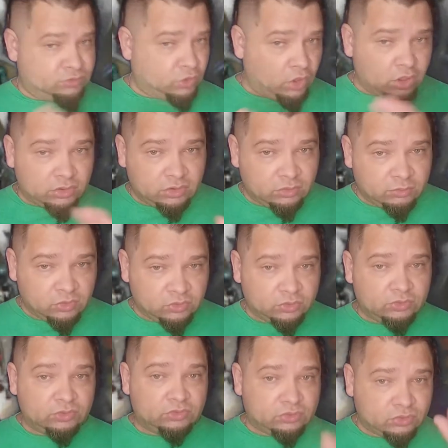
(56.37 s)
Todo
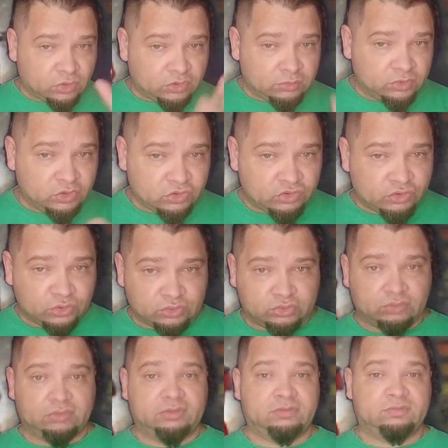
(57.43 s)
mundo, todo mundo
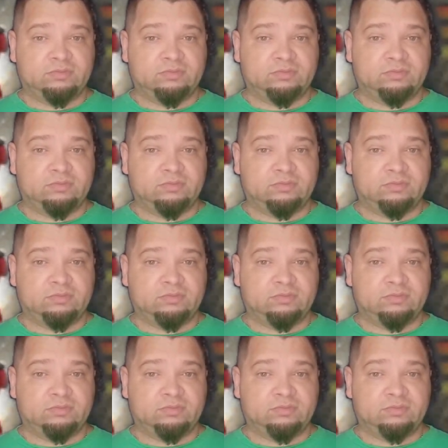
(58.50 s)
junto.